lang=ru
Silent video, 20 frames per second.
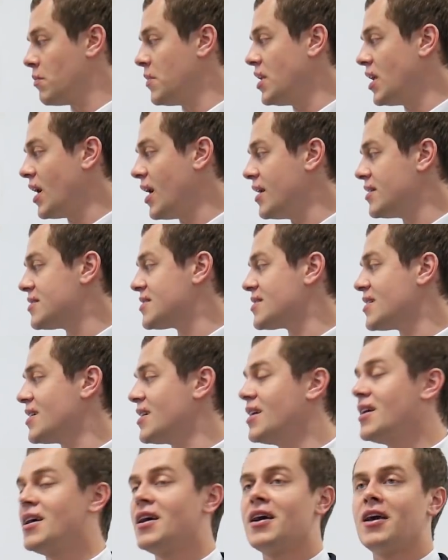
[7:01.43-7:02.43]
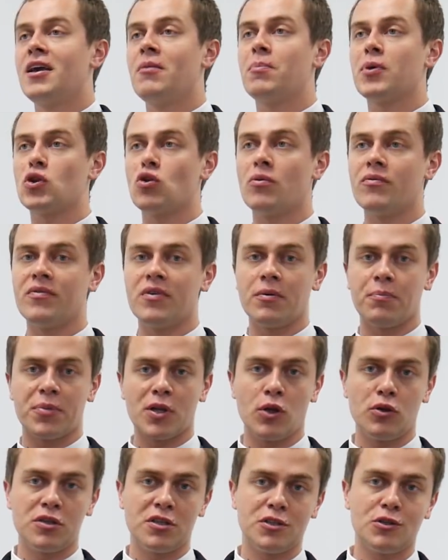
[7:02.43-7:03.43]
меняется, и потом вы
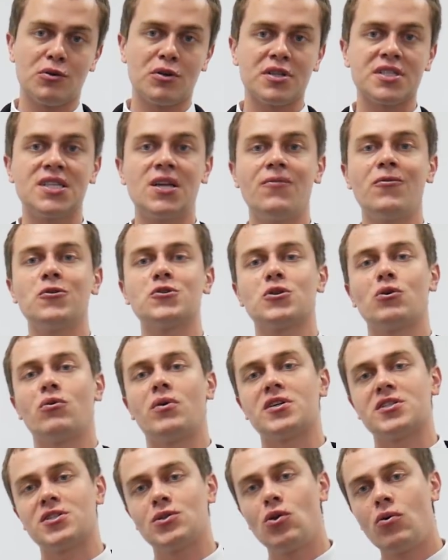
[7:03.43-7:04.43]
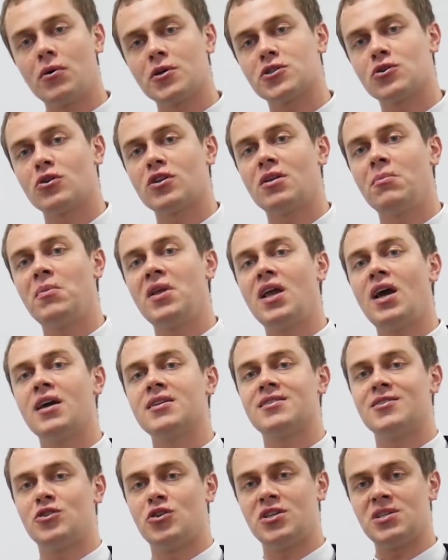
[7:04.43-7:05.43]
подаете еще раз на визу, у вас снова что-то
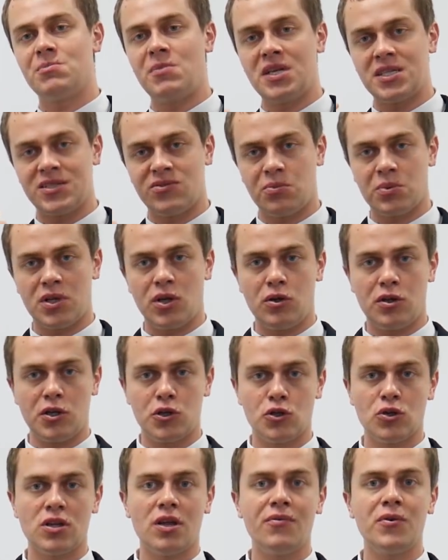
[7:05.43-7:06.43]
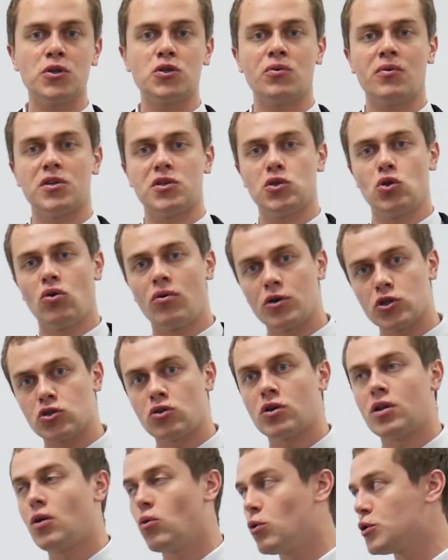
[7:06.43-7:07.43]
меняется, через месяц вы подаете еще на визу, у вас снова
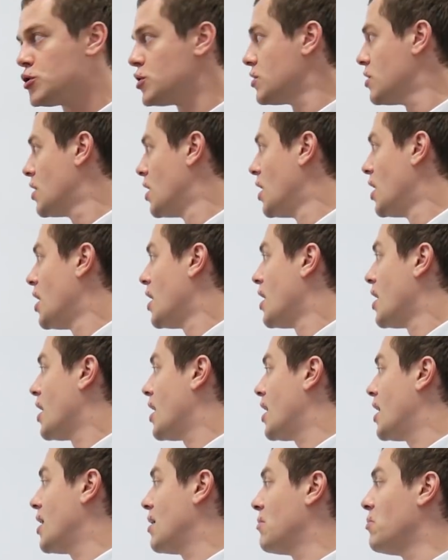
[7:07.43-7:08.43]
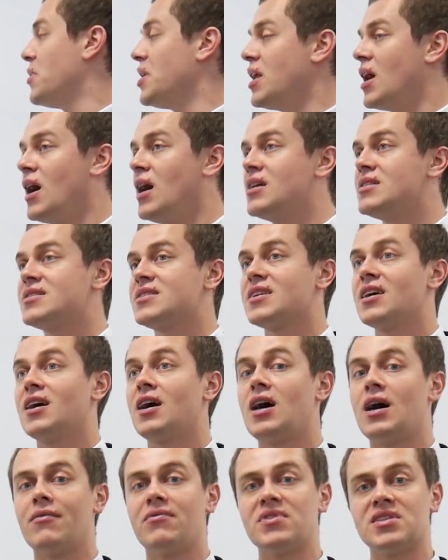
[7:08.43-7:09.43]
что-то очень а,
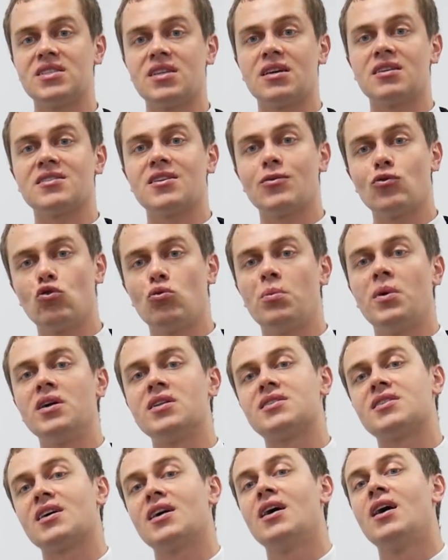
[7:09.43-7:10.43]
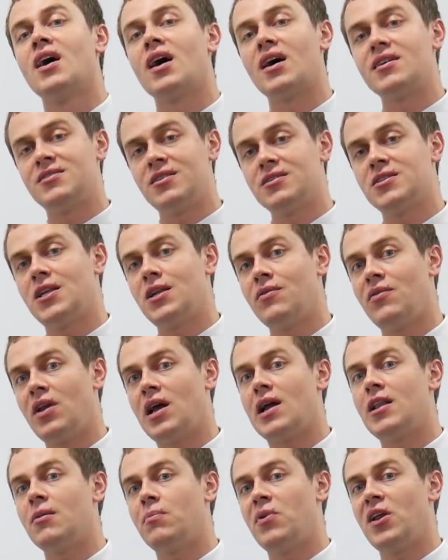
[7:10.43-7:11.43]
меняется, офицер задумается, хотите ли вы
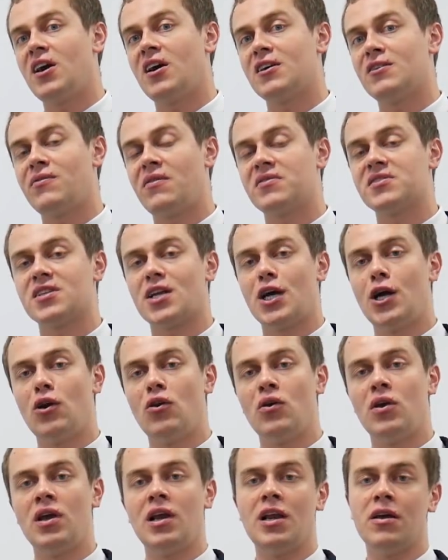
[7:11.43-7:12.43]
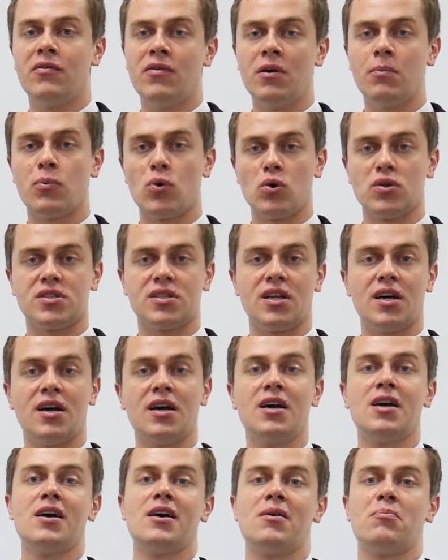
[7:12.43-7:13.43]
реально приехать в Австралию, или вы
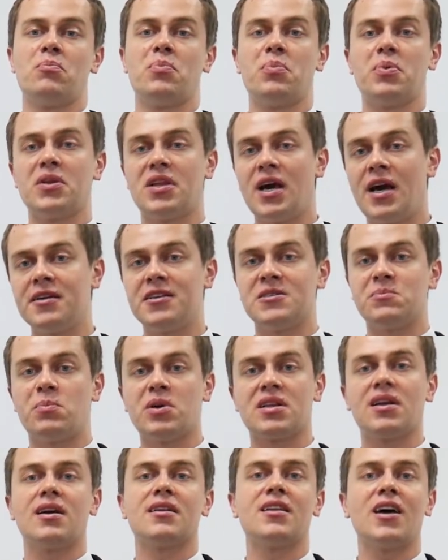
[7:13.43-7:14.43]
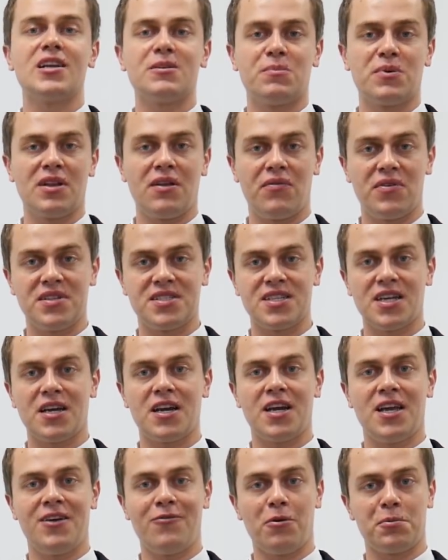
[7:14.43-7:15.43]
просто пытаетесь подгадать под
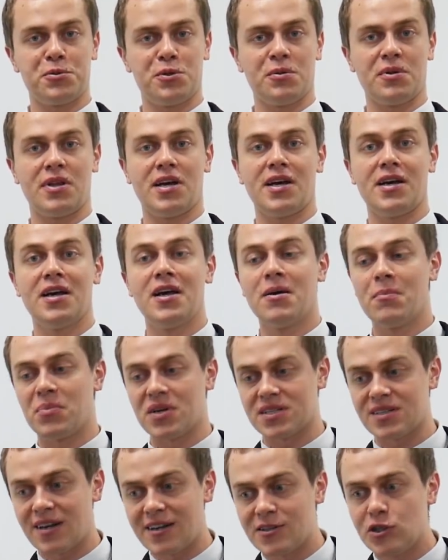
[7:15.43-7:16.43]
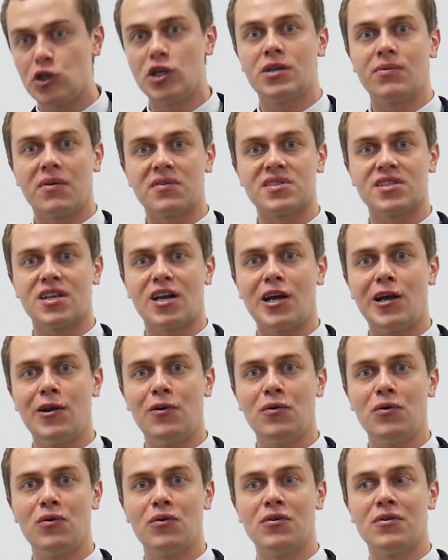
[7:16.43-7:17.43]
офицера и, в общем-то, проскочить в
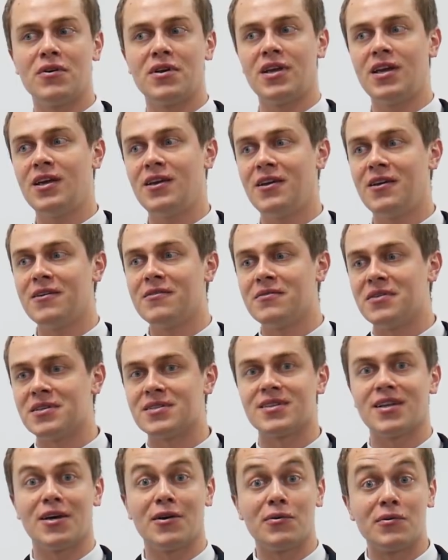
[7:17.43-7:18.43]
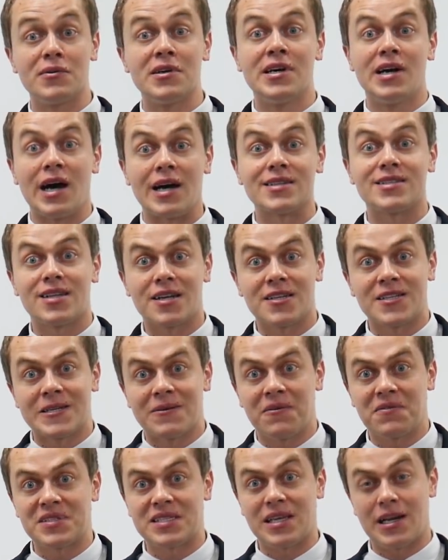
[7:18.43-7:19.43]
Австралию и, не знаю,
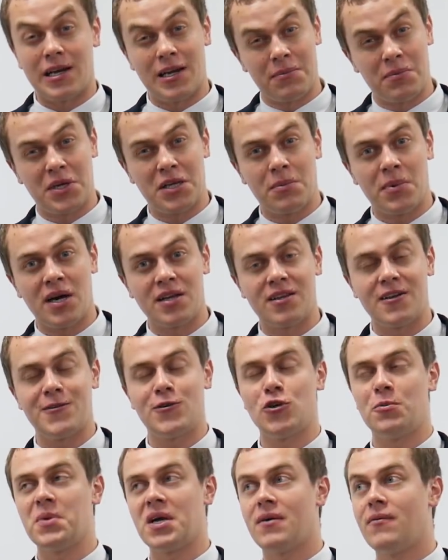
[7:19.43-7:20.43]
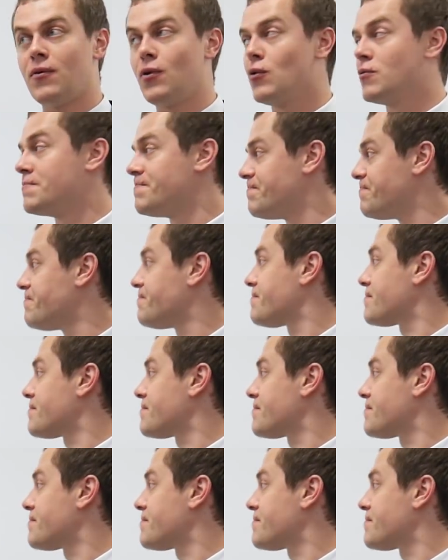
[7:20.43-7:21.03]
остаться в Австралии. Понимаете, о чем я говорю?